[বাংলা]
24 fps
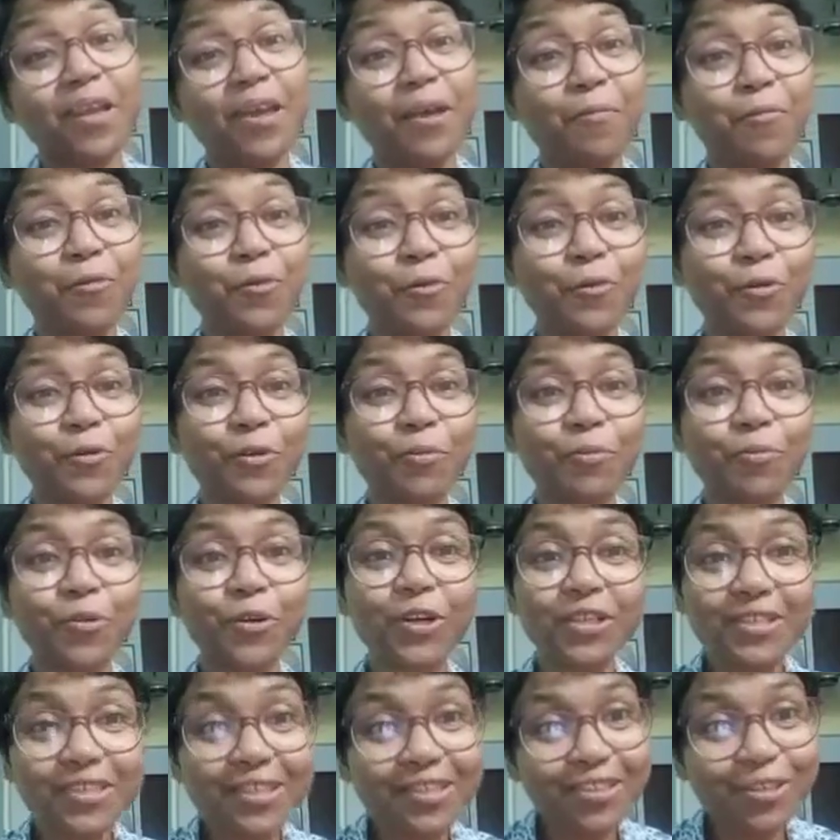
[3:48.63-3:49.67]
এমন করে
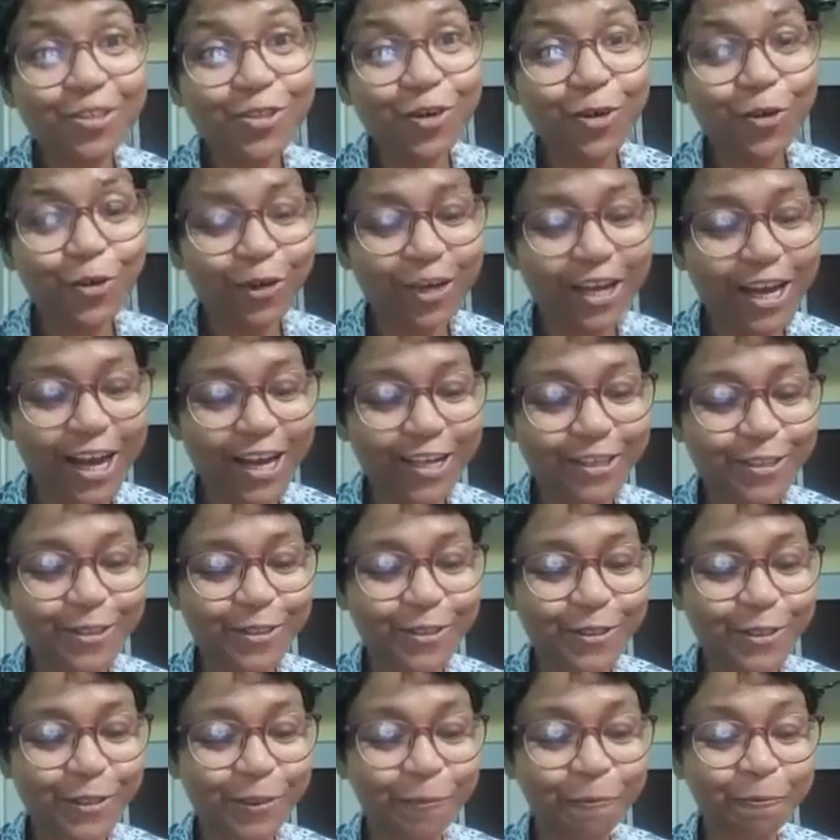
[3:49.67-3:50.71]
বলেছেন সকলে
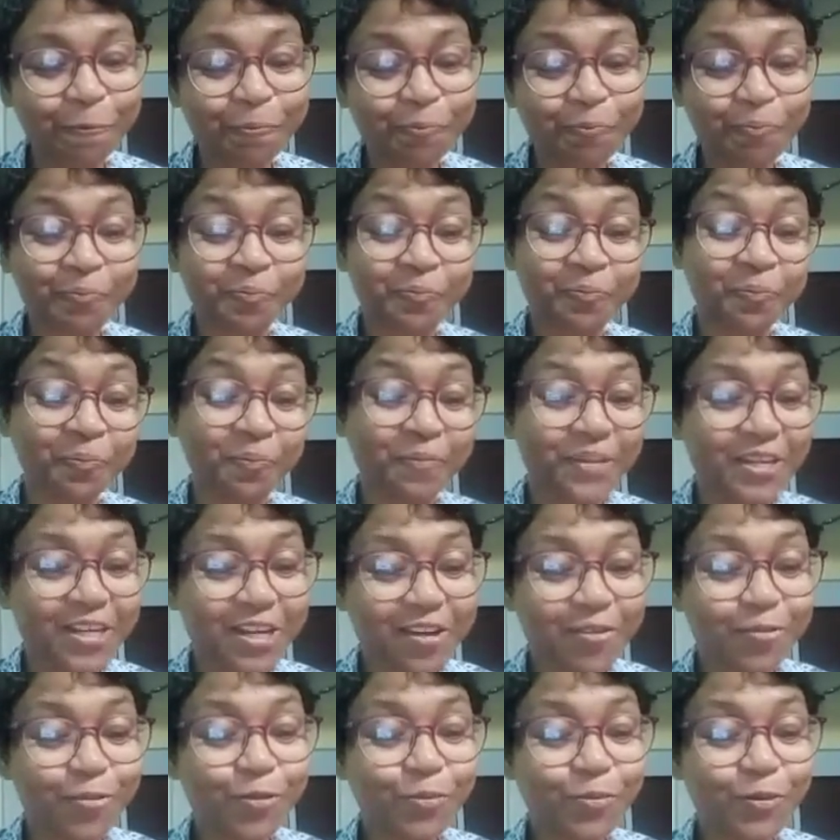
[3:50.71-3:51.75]
হাসছে
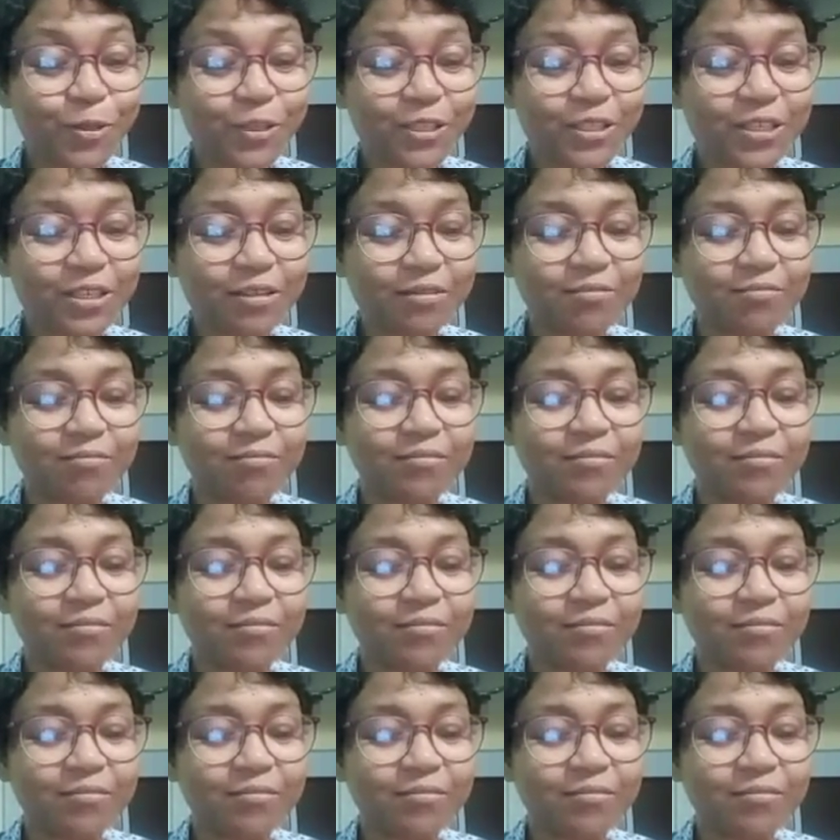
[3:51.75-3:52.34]
ঠাকুর বলছেন